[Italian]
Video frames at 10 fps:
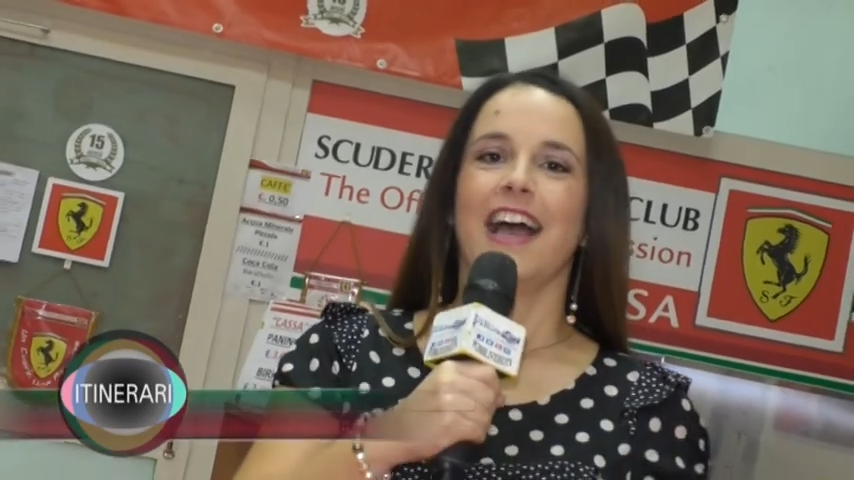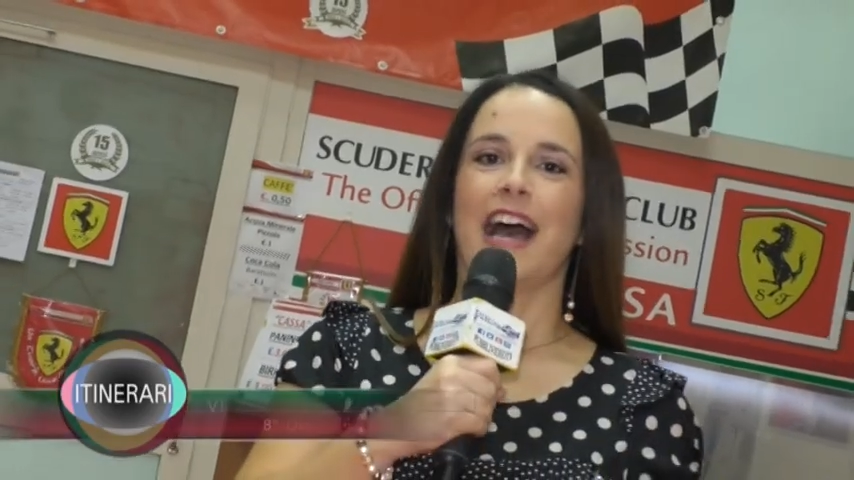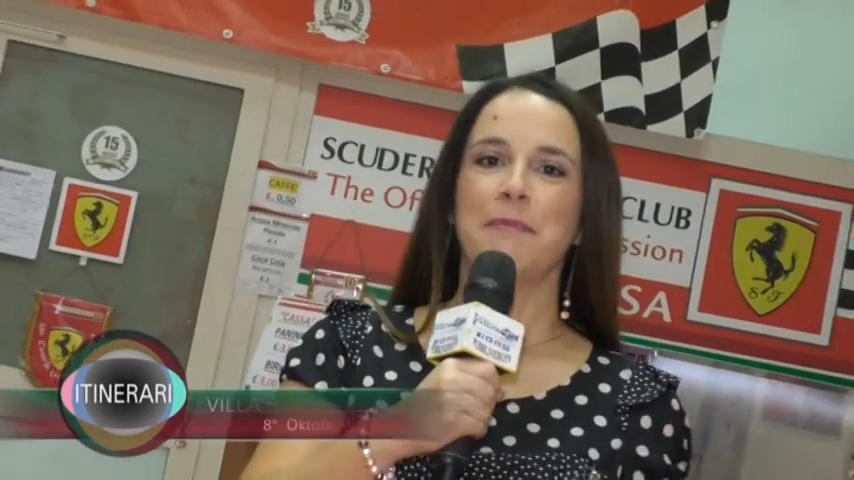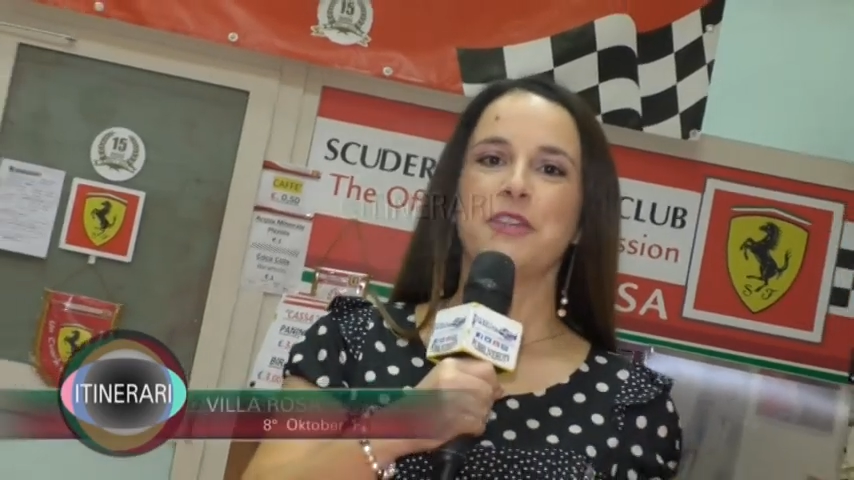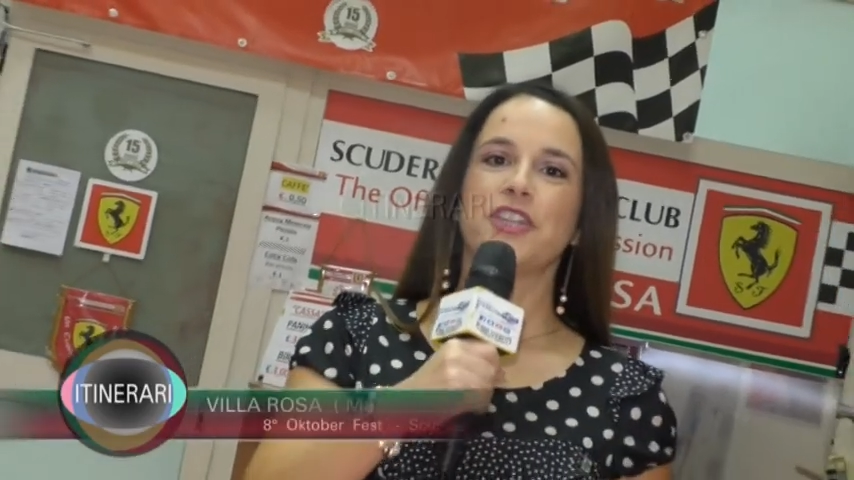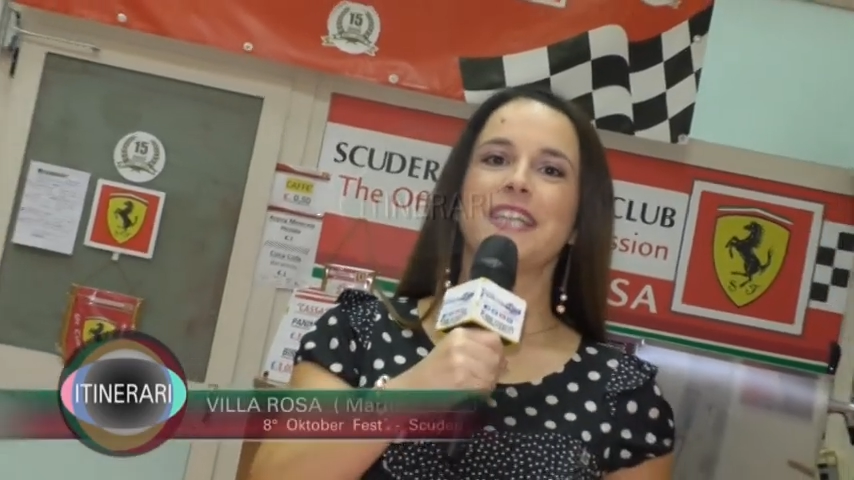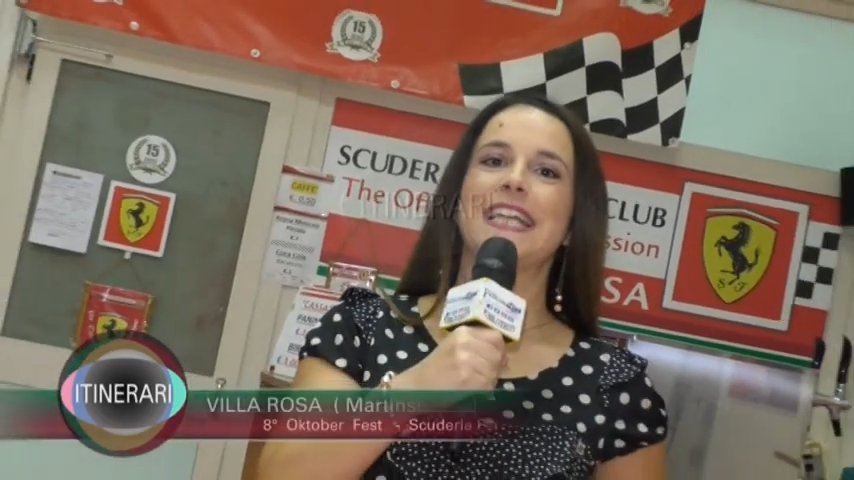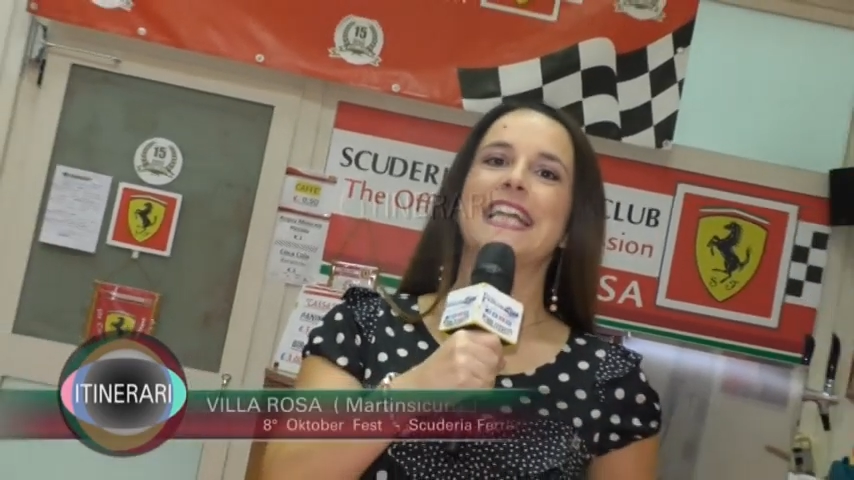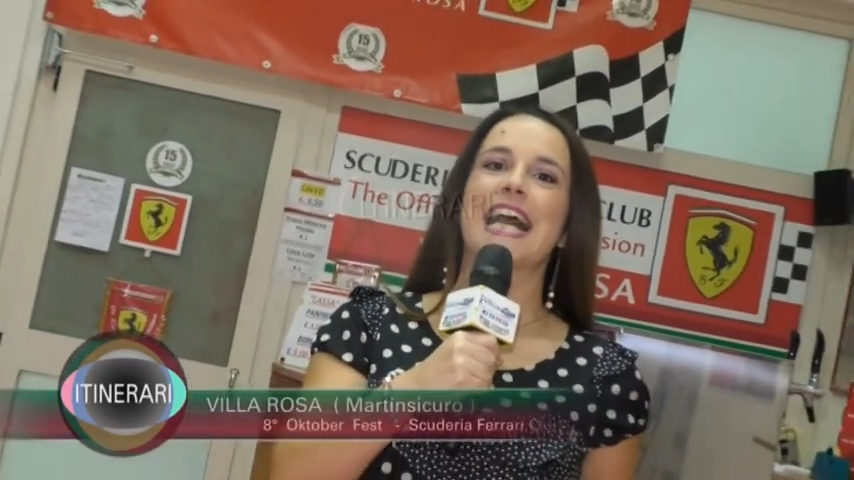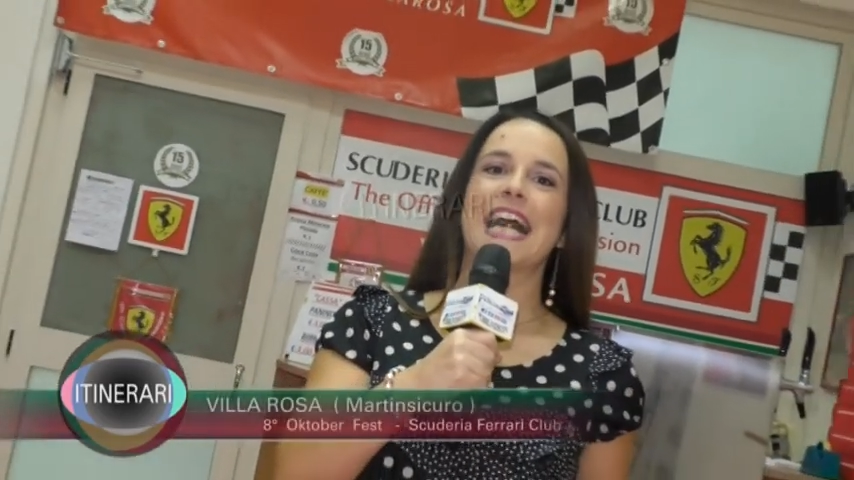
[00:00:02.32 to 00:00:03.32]
Amici di
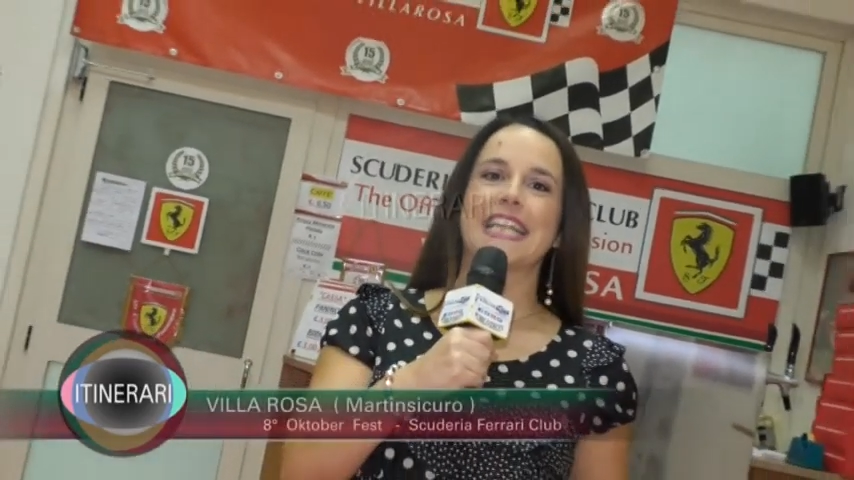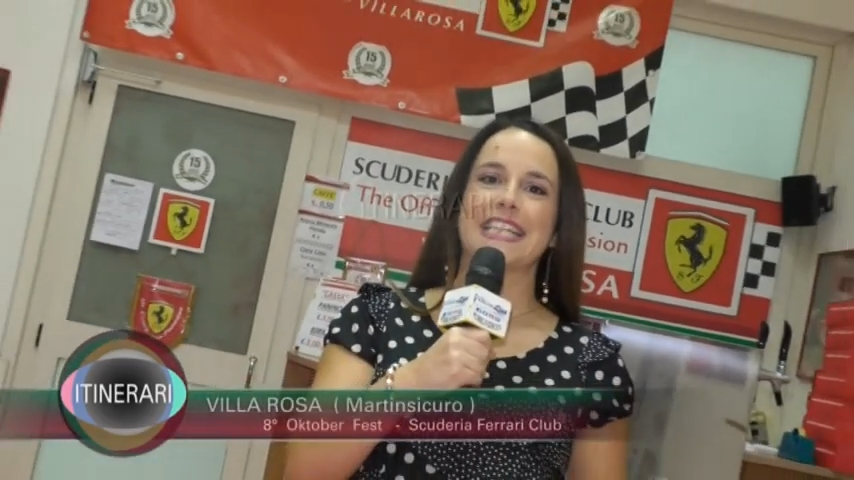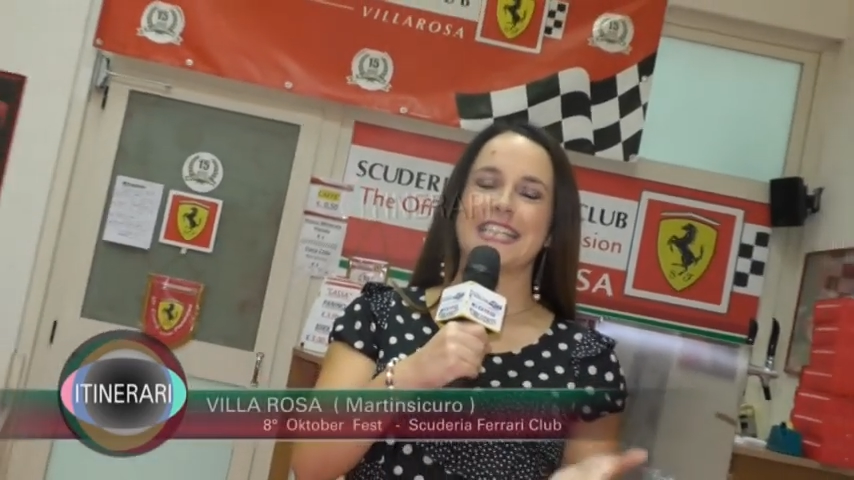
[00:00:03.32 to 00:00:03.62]
Tenerari,